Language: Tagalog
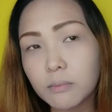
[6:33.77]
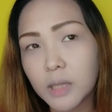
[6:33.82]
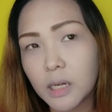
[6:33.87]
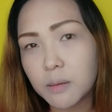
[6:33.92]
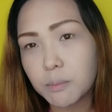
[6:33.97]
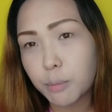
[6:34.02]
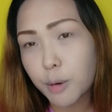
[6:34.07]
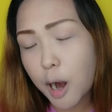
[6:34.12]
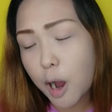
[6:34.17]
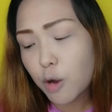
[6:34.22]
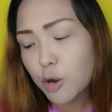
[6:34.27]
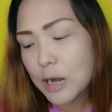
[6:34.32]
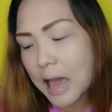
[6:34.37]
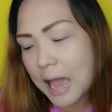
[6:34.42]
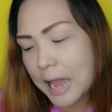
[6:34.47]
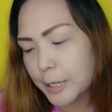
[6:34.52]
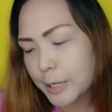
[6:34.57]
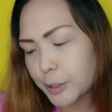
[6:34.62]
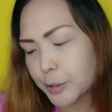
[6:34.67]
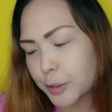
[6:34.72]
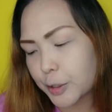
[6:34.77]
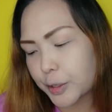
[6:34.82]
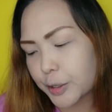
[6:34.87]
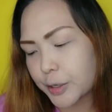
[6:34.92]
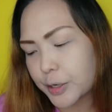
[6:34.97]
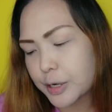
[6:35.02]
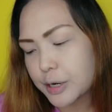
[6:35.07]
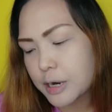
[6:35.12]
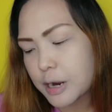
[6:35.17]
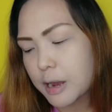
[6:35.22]
brow
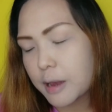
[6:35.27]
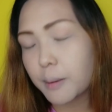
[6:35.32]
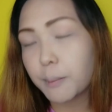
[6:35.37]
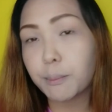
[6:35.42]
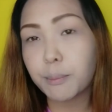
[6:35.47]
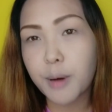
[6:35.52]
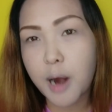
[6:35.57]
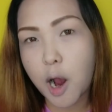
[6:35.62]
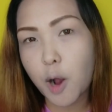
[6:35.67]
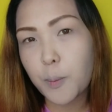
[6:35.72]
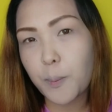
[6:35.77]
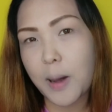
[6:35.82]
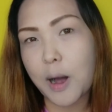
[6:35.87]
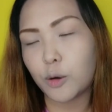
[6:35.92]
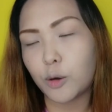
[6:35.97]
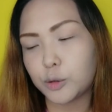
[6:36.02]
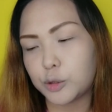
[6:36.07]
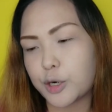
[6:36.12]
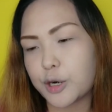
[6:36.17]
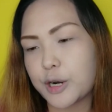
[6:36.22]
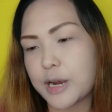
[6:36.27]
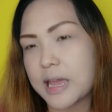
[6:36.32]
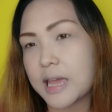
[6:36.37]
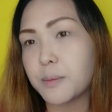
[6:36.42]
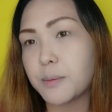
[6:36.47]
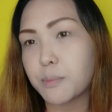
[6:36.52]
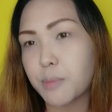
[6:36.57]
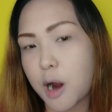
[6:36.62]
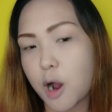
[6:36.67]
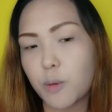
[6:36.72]
liner, brow powder,
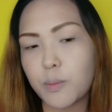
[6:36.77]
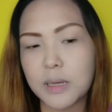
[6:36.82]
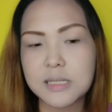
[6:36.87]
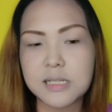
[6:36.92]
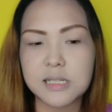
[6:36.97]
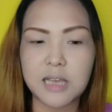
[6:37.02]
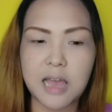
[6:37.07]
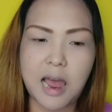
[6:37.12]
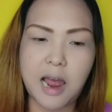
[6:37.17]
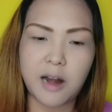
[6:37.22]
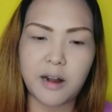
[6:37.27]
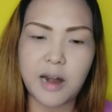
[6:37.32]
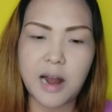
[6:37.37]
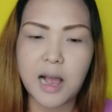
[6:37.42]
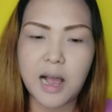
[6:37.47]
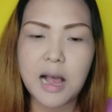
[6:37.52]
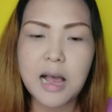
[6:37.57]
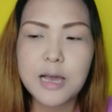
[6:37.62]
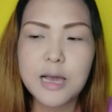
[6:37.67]
and brow mascara.